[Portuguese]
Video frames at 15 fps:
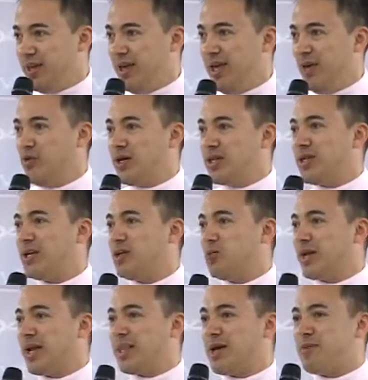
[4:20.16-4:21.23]
Eu andando
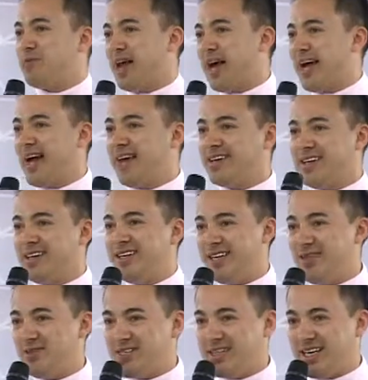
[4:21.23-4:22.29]
para lá e para cá e ele
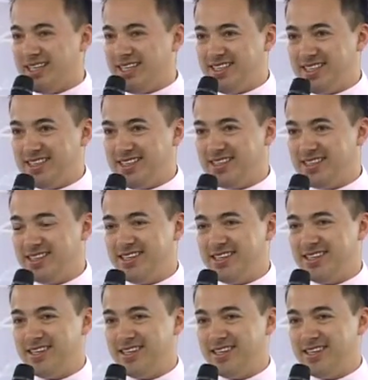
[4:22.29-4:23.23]
lendo Isaías.